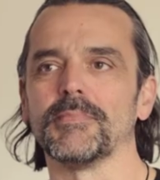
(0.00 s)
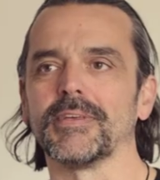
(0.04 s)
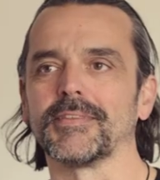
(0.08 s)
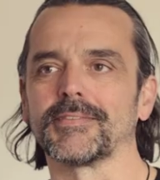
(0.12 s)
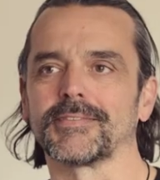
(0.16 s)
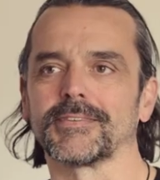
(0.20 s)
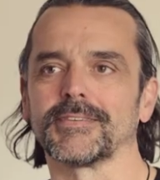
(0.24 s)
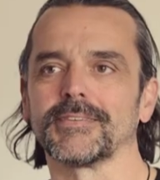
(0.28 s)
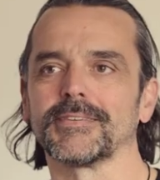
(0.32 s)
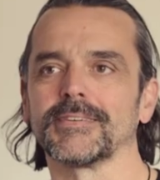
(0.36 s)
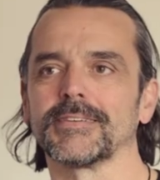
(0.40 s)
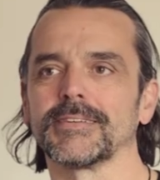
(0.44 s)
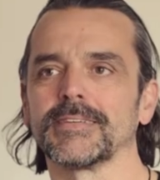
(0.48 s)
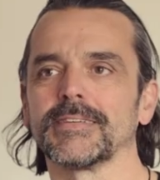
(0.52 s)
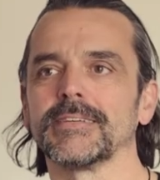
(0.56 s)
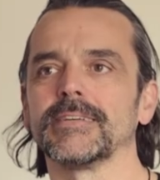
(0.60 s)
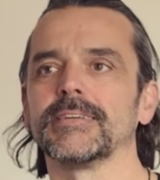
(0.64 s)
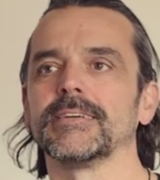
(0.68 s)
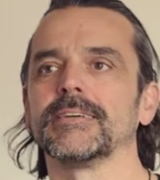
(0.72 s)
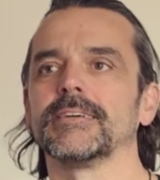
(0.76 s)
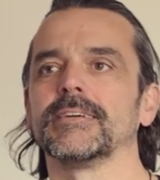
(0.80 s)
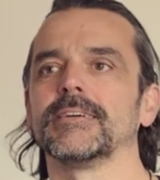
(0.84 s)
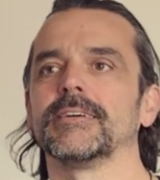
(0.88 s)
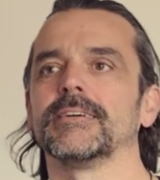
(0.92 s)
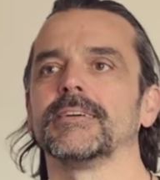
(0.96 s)
Messe,
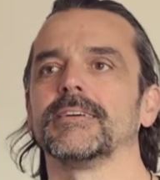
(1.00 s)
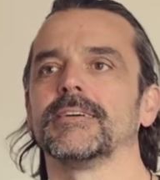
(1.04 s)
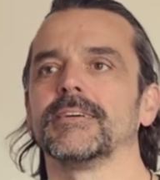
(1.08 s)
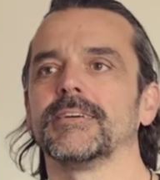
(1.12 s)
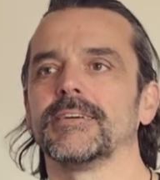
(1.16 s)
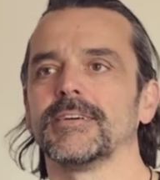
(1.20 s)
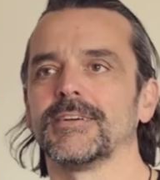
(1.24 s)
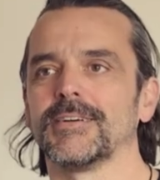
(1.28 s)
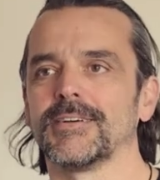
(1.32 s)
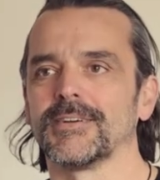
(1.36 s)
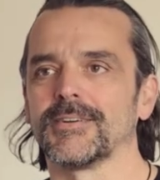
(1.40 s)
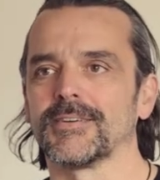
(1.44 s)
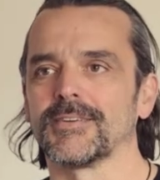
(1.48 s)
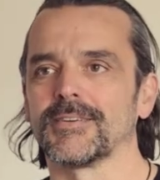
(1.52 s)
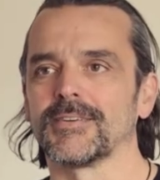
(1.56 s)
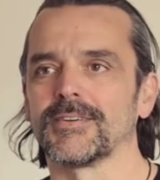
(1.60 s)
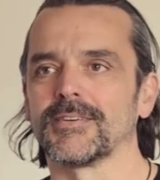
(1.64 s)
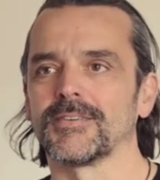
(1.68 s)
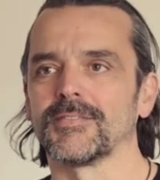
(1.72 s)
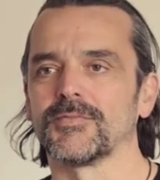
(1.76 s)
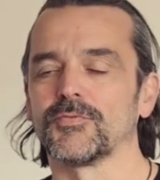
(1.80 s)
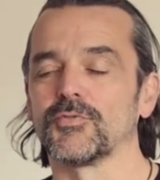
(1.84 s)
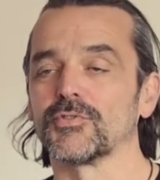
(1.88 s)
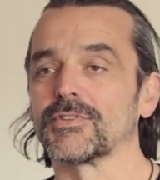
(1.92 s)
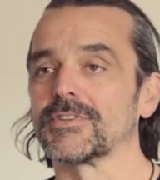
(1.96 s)
äh,
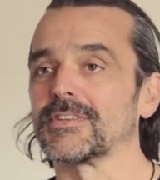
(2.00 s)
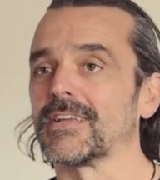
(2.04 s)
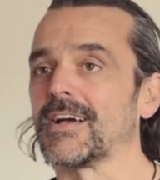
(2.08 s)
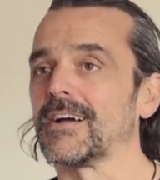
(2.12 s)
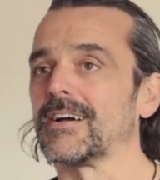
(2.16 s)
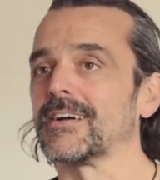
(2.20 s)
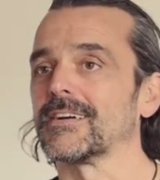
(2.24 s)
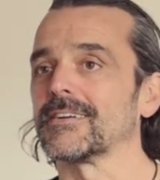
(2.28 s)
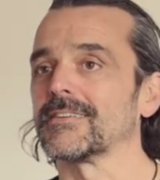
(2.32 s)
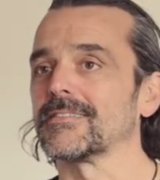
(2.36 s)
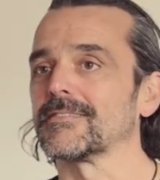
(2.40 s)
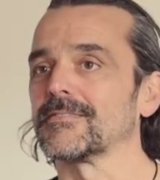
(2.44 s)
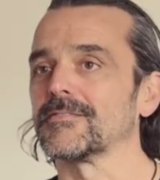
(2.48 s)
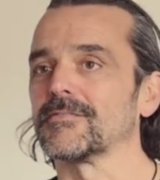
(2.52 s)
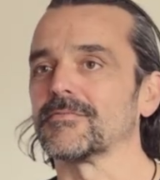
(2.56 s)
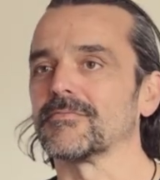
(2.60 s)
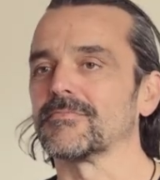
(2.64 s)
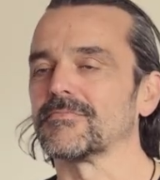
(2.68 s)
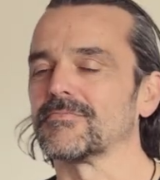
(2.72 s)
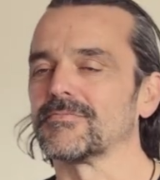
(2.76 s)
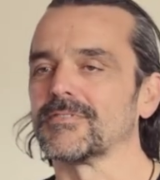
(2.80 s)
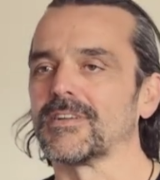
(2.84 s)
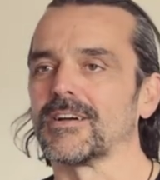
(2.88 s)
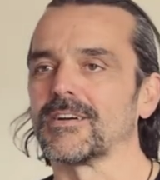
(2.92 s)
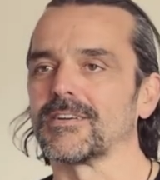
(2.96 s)
wurde da
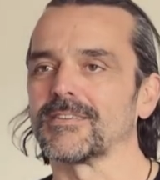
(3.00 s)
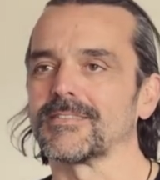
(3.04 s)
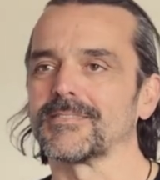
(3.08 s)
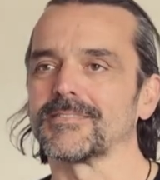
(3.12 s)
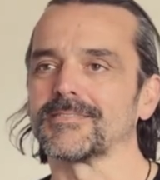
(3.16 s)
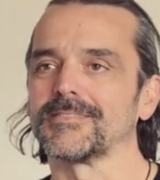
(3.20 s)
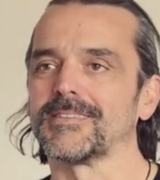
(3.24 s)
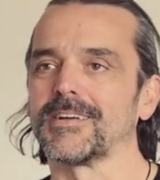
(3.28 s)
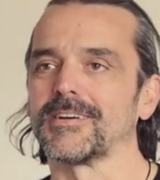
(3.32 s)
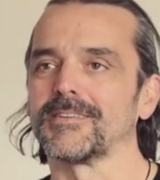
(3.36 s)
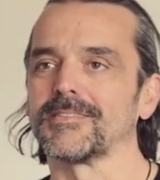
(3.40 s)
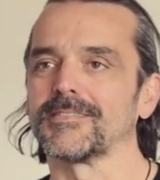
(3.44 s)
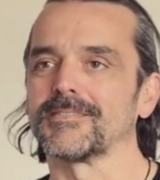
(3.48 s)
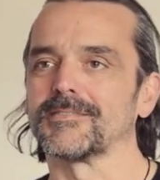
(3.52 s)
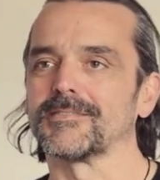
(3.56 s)
äh, nach, nach